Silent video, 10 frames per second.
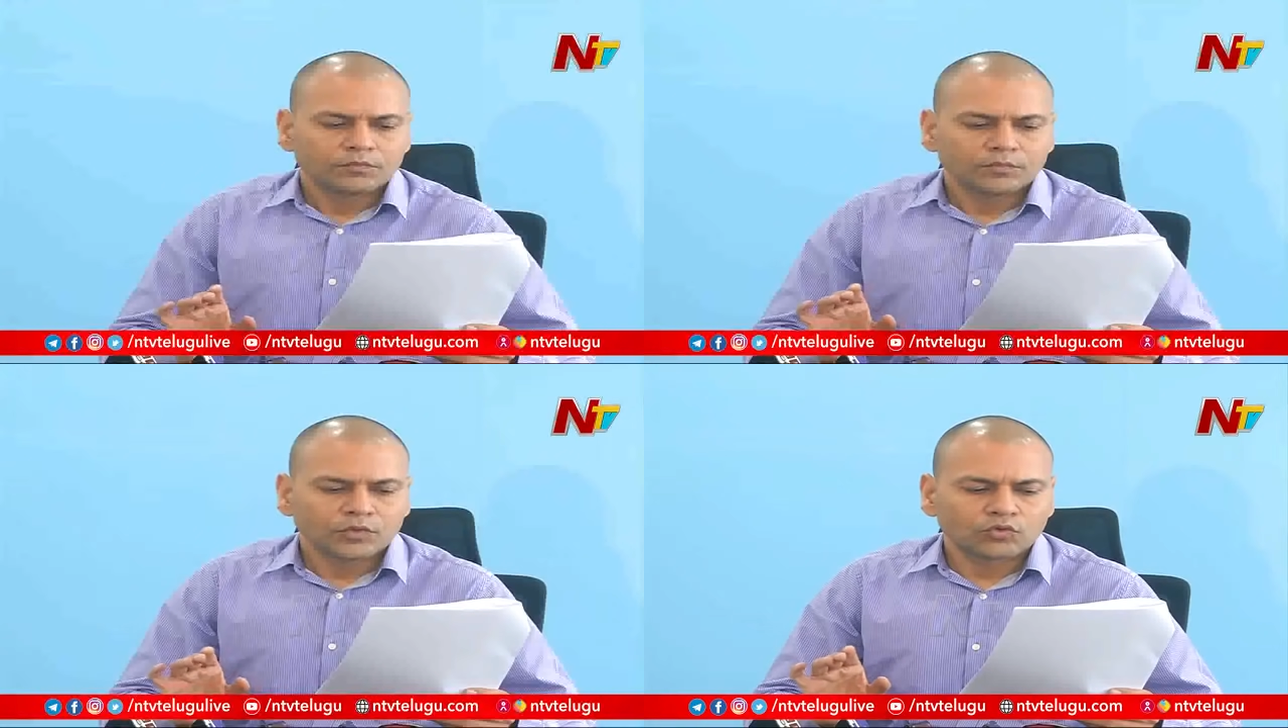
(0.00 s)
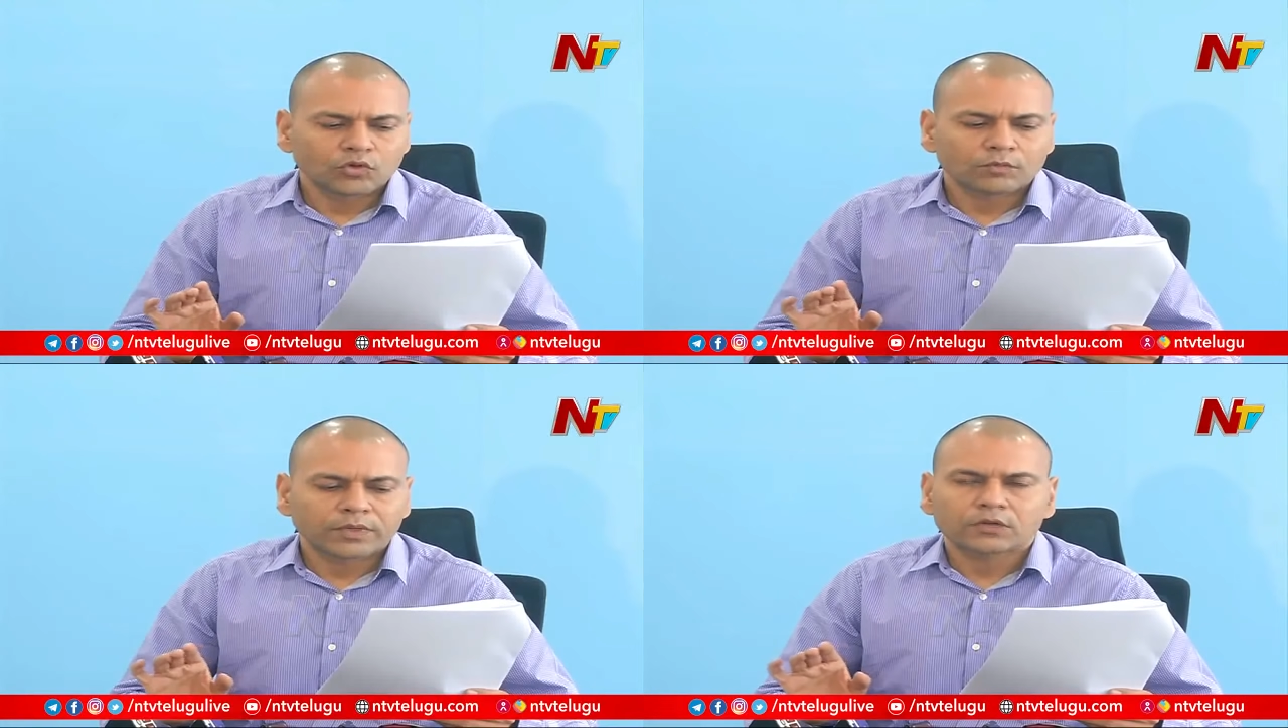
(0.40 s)

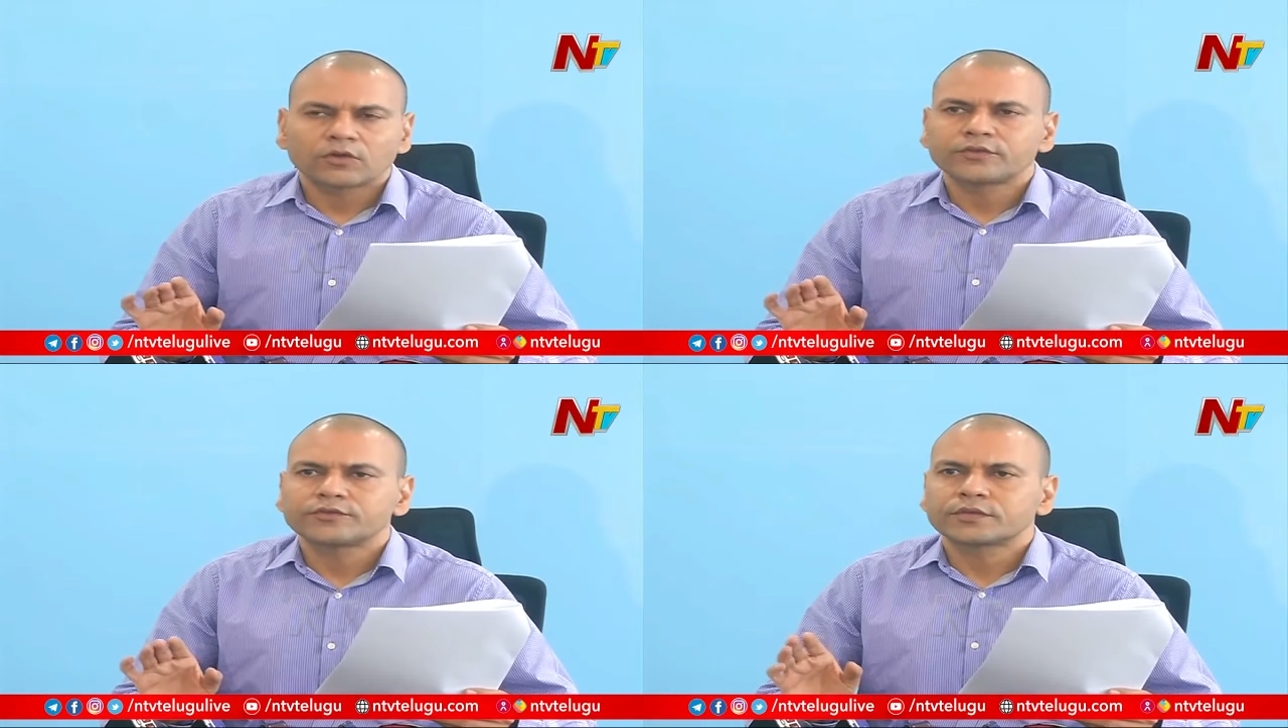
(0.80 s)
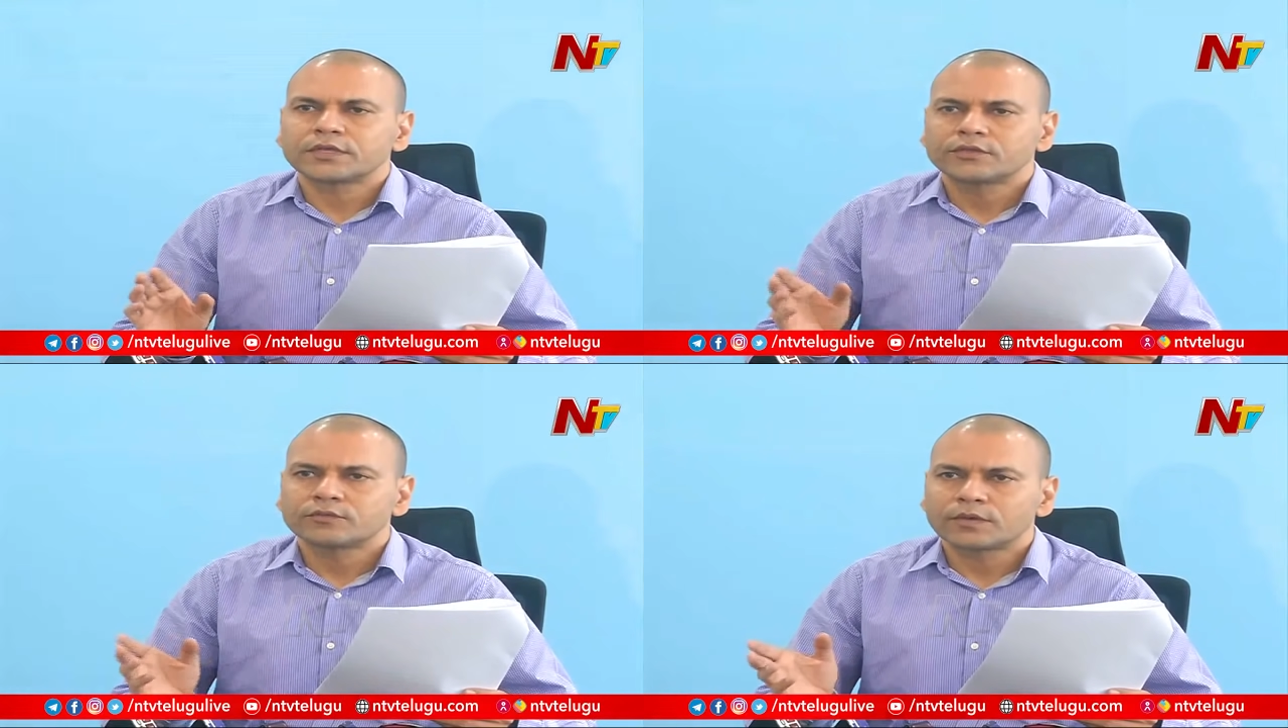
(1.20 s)
మ్యూకోర్మైకోసిస్
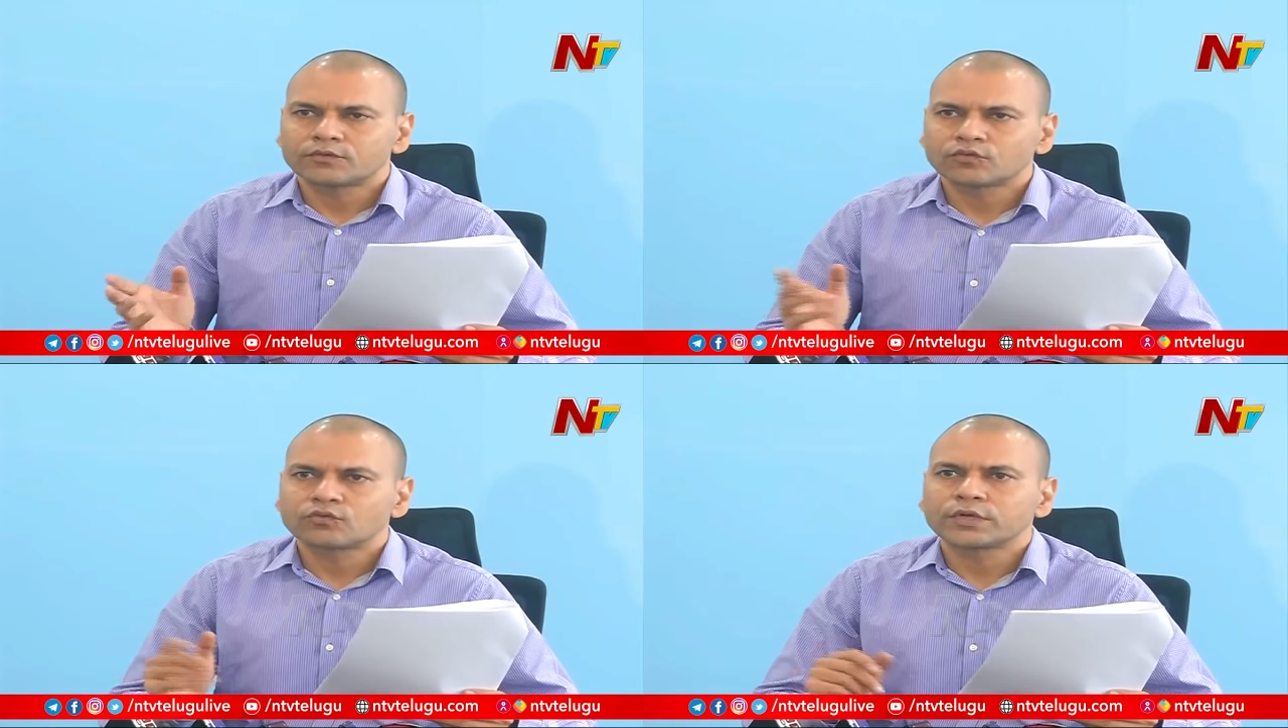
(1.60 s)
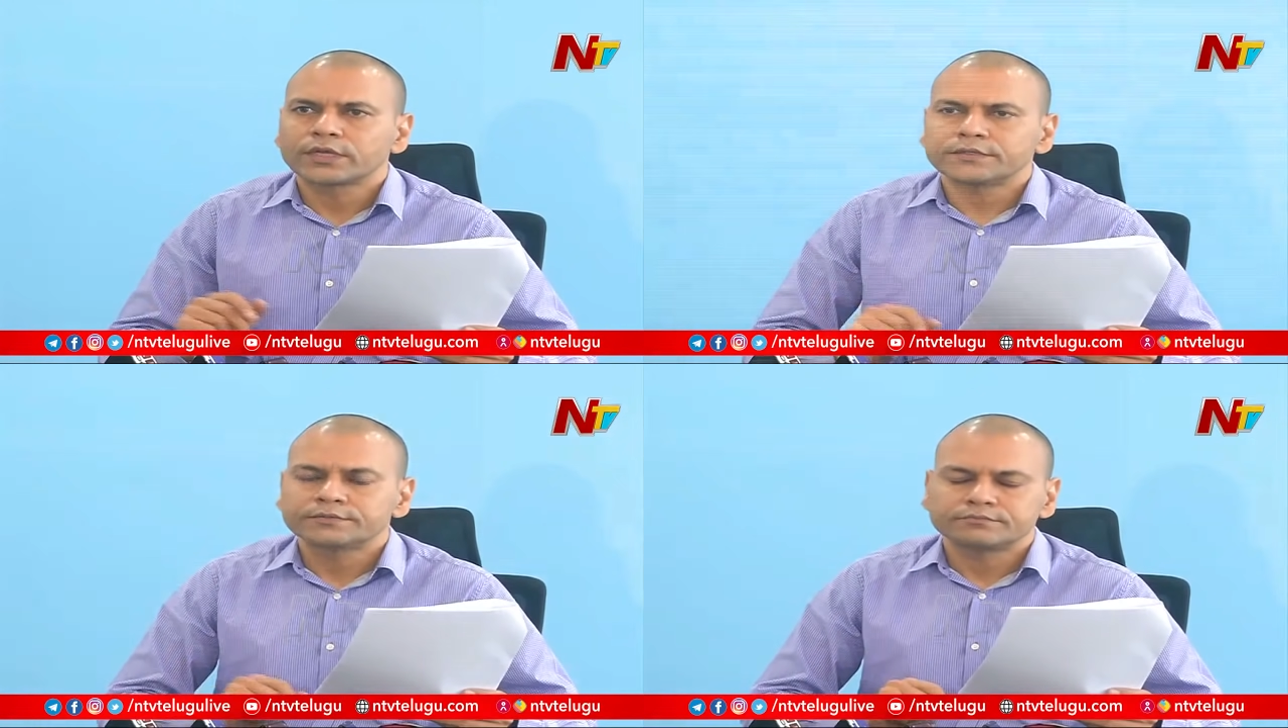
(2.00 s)
కేసెస్ మనం
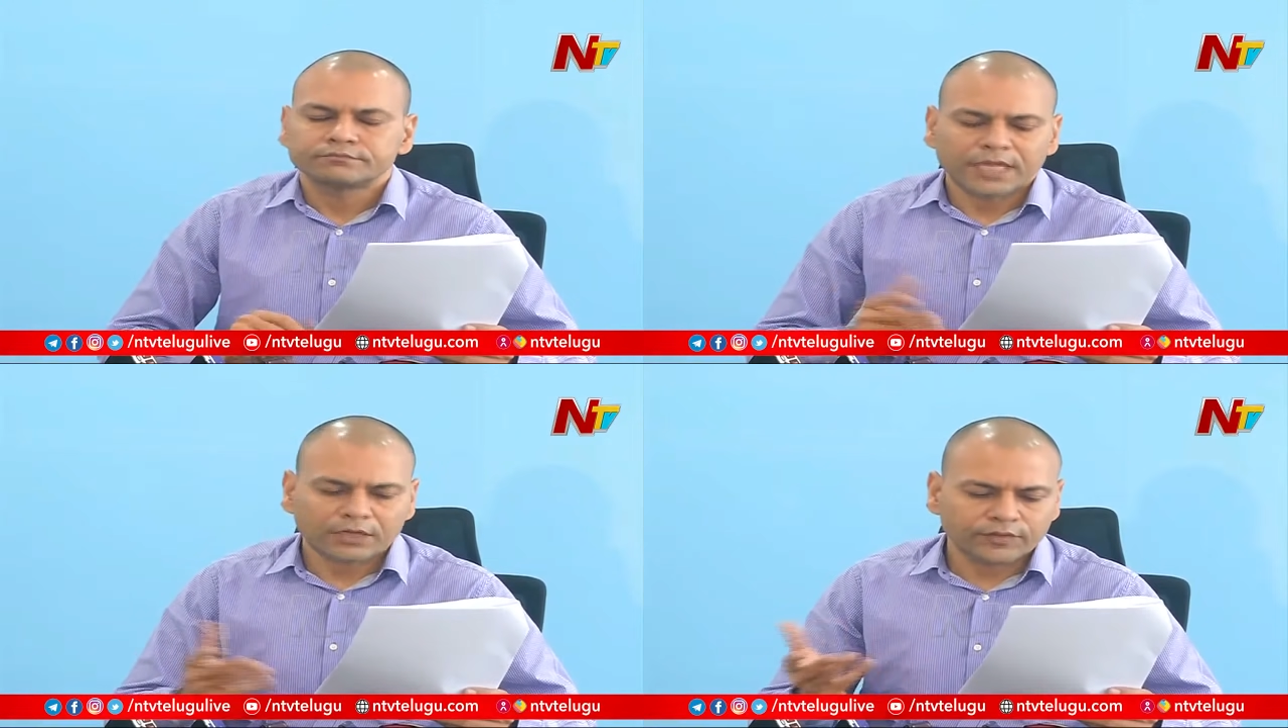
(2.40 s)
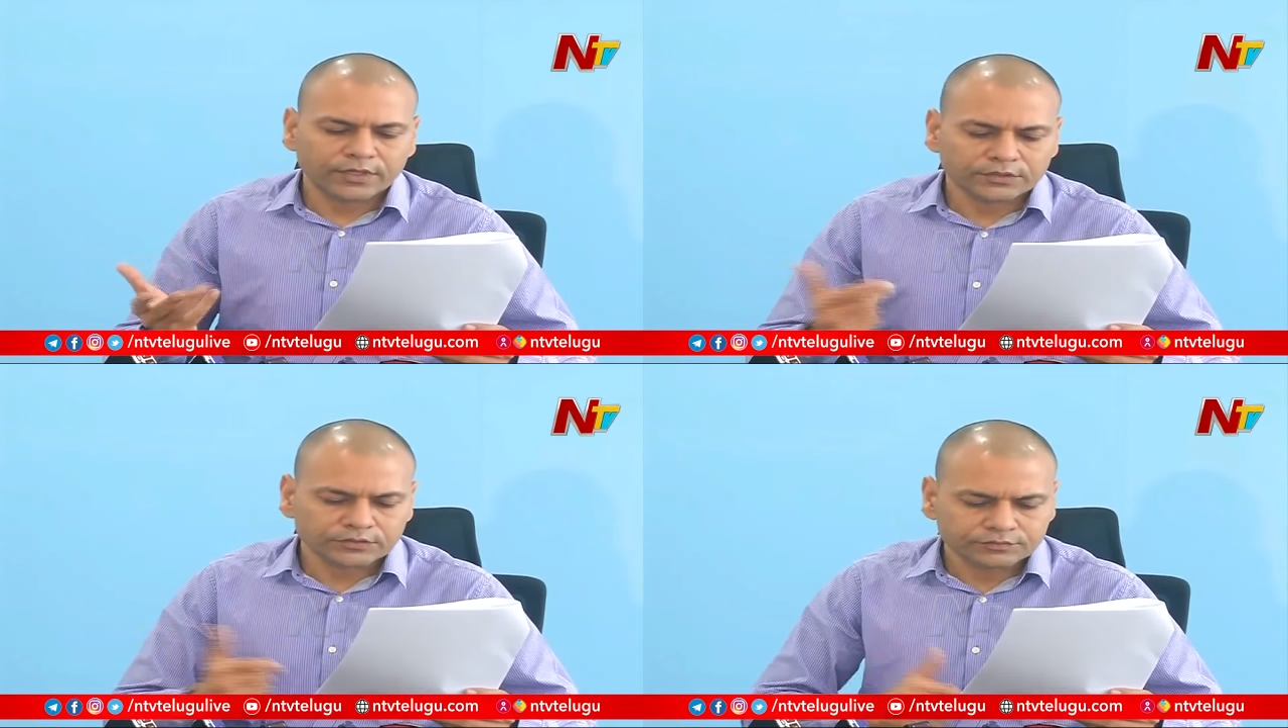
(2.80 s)
చూసుకుంటే బ్లాక్
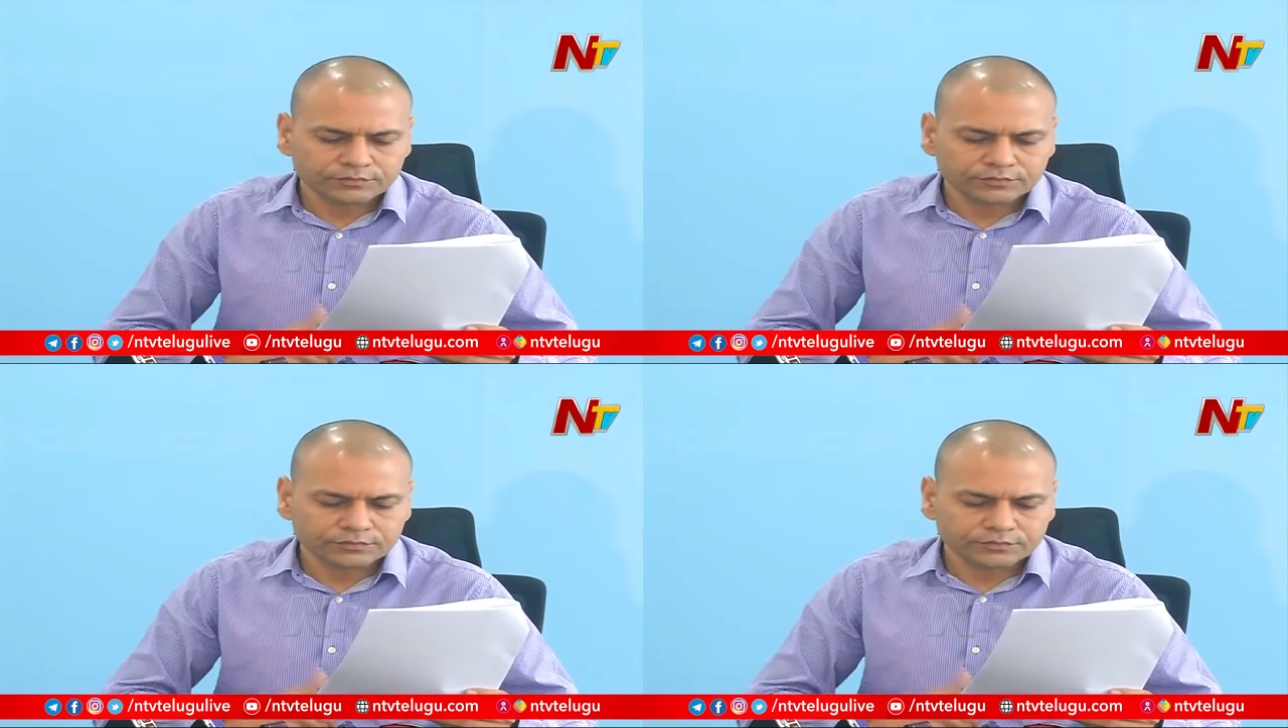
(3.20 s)
ఫంగస్